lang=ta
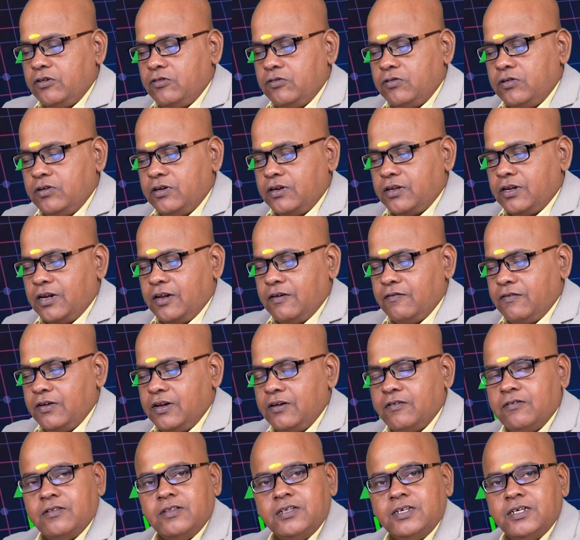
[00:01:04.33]
இருபதுன்ற
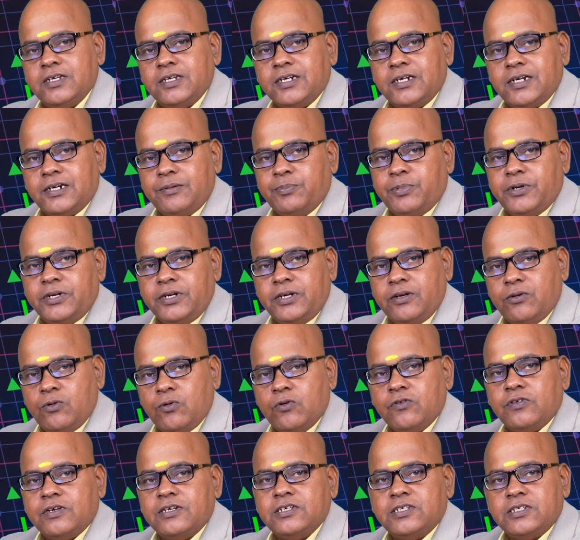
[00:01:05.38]
லெவலில் வந்து கட் பண்ணி
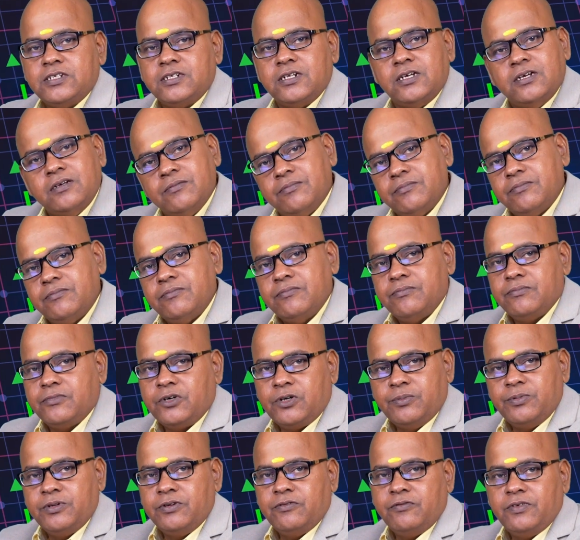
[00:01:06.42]
க்ளோஸ் ஆச்சுன்னா
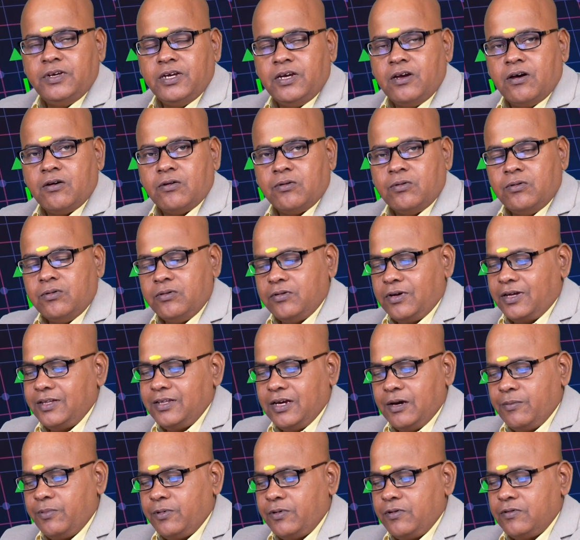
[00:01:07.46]
மறுபடியும் வீக் ஆகும்
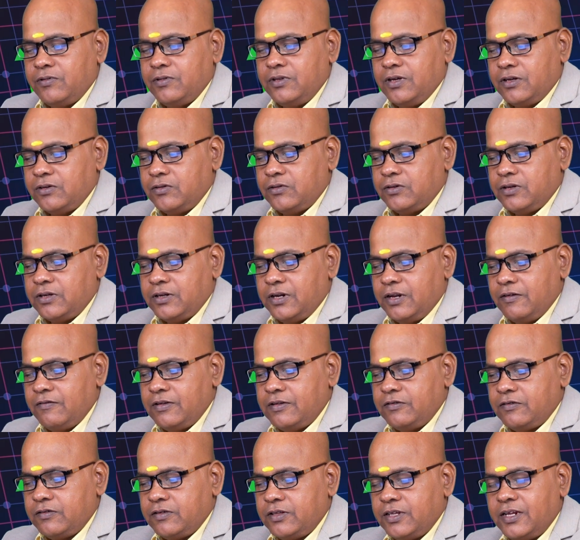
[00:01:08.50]
அதுக்கப்புறம் வந்து அதோட
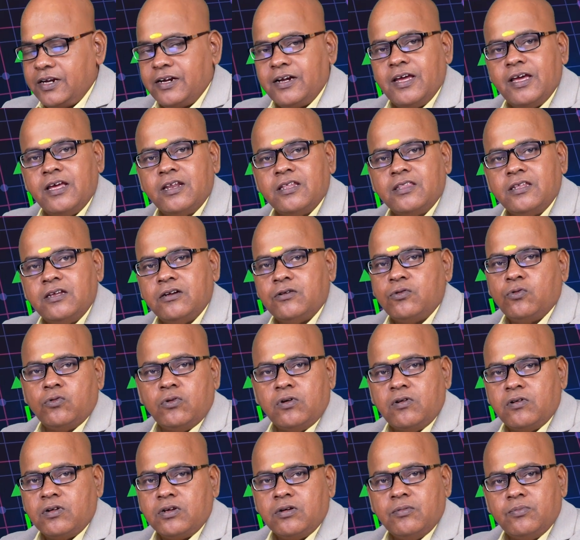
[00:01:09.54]
லெவல்ஸ் வந்து ரெண்டாயிரத்தி
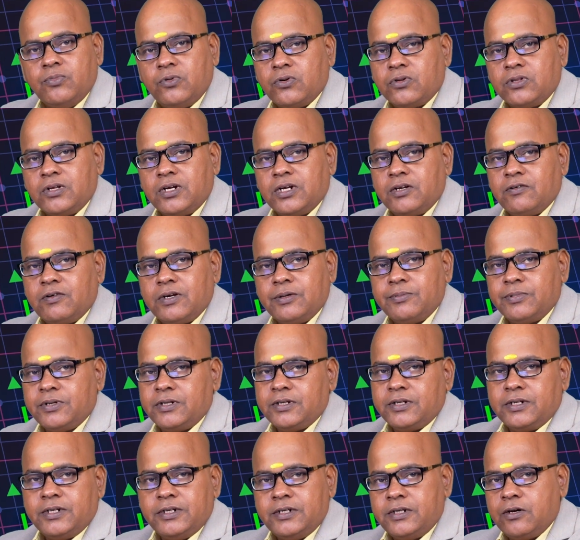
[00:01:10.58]
எட்நூறுவா வரைக்கும் போகிறதுக்கான
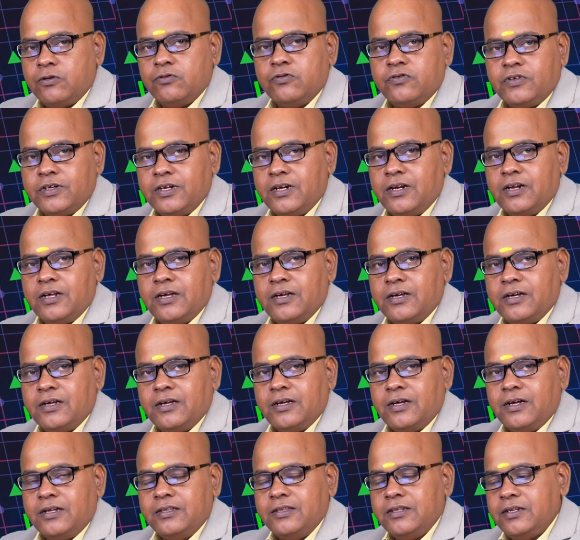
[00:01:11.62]
வாய்ப்புகள் இருக்குது டவுன் சைடில்
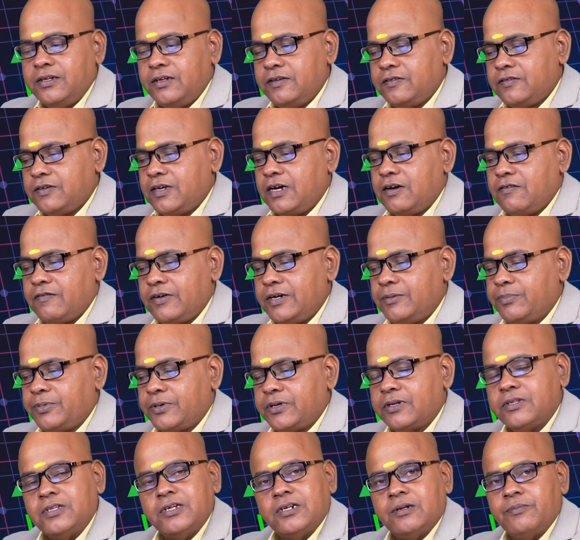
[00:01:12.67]
அந்த ரிஸ்க்கை அவாய்ட்
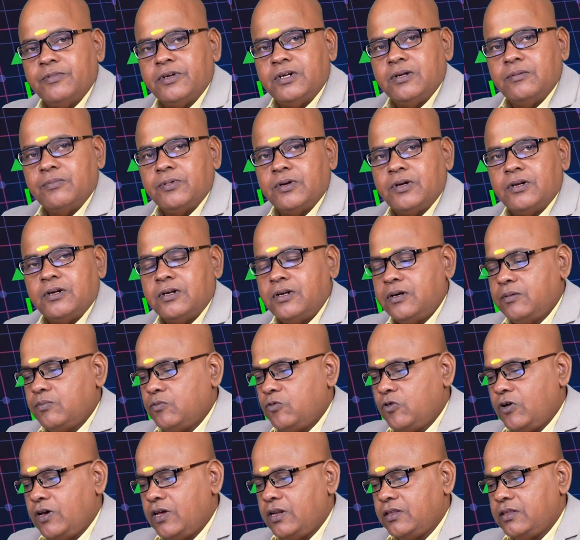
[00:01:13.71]
பண்ணுறதுக்கு நம்ம என்ன பண்ணலாம்னா
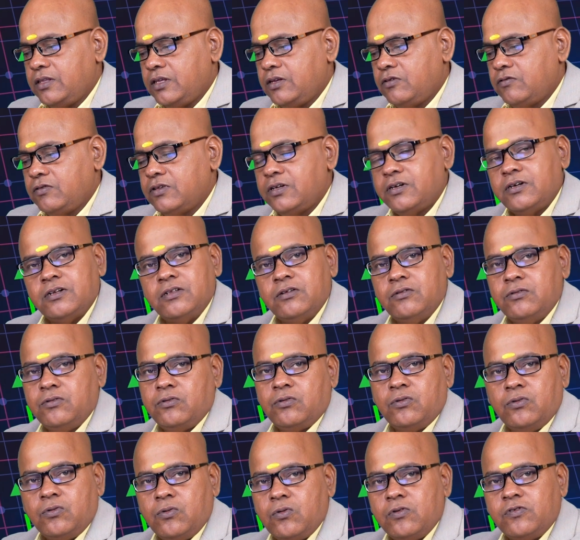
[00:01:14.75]
மூவாயிரத்தி இருபதுன்றது வந்து
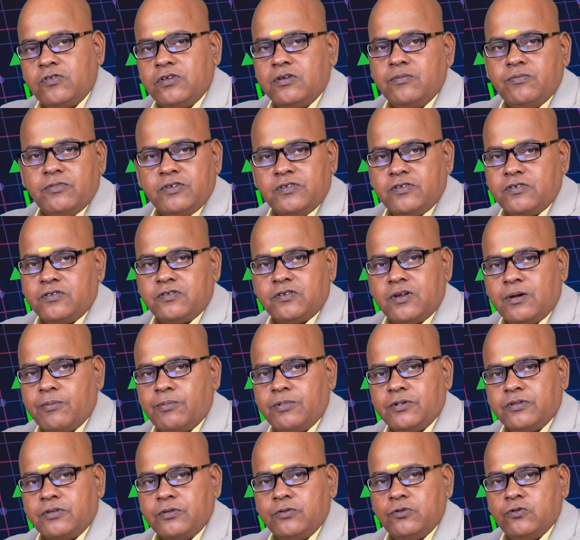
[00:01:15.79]
ஒரு க்ளோசிங் பேசிஸ் ஸ்டாப்
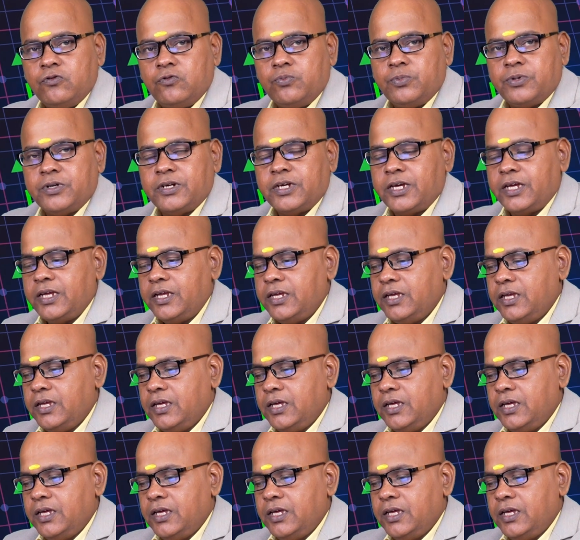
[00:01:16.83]
லாஸாக யூஸ் பண்ணுங்கள்